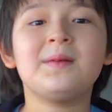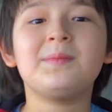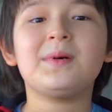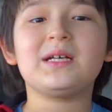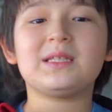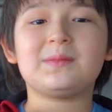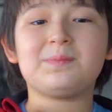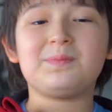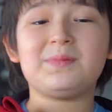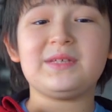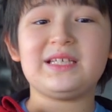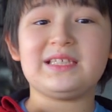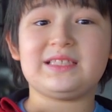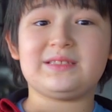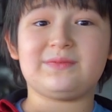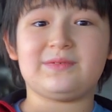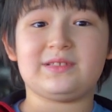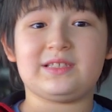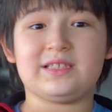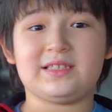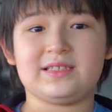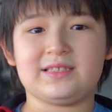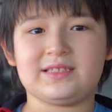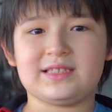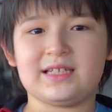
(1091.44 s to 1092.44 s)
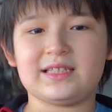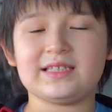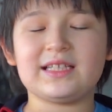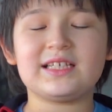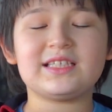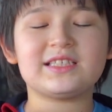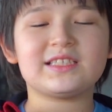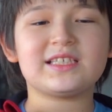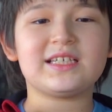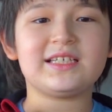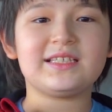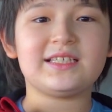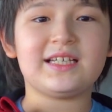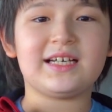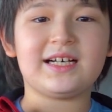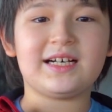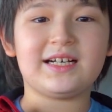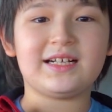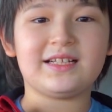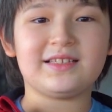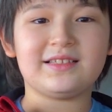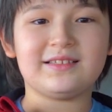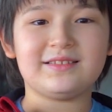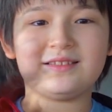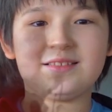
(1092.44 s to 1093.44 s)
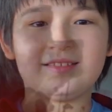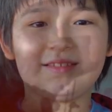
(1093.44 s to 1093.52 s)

подписывайтесь на наш канал.